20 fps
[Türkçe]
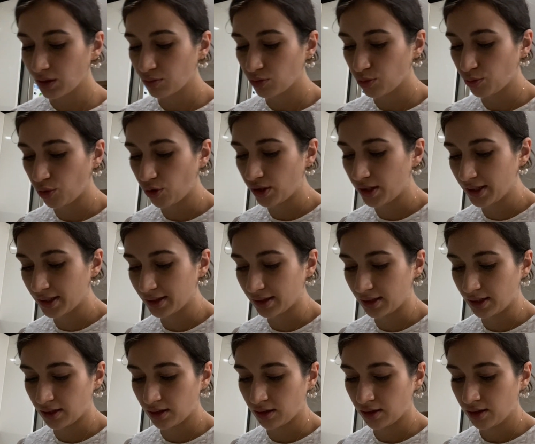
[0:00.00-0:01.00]

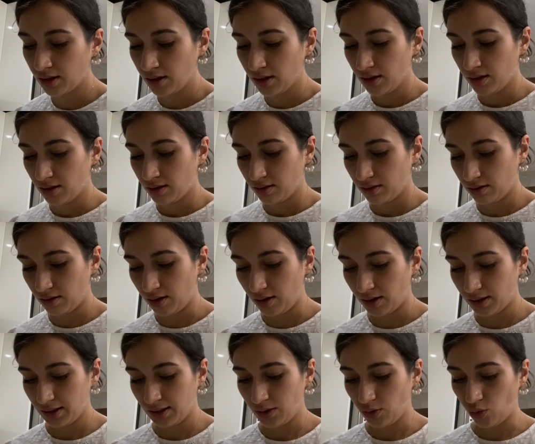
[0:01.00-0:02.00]
böylelikle daha
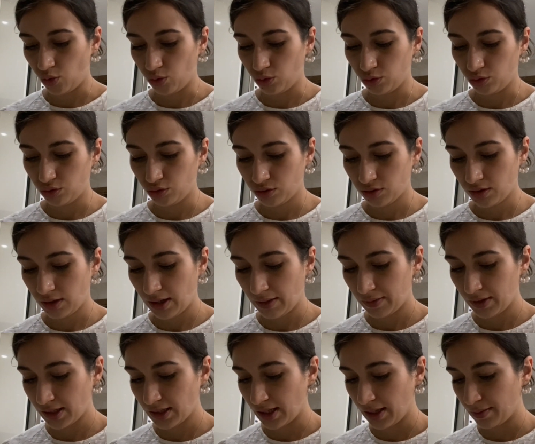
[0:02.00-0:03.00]
iyi oldu. Hem
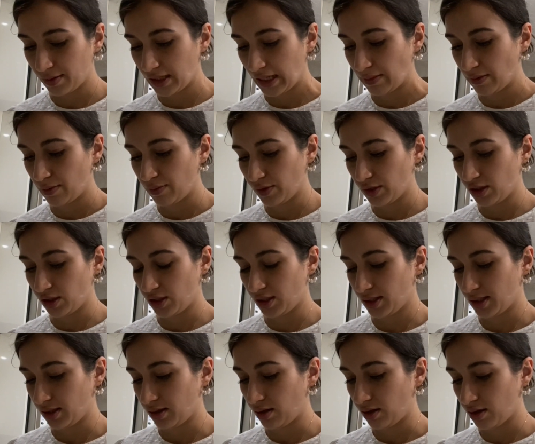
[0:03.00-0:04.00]
de sebze yememiz
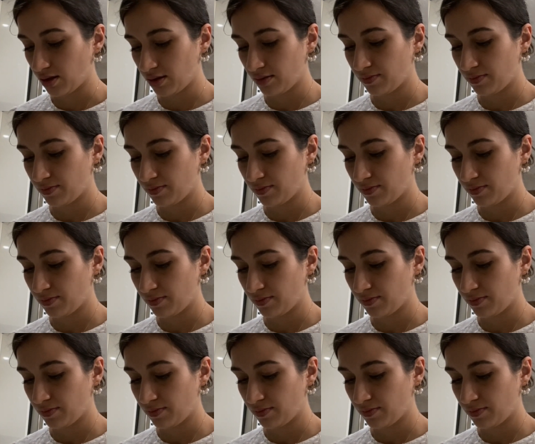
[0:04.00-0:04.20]
açısından.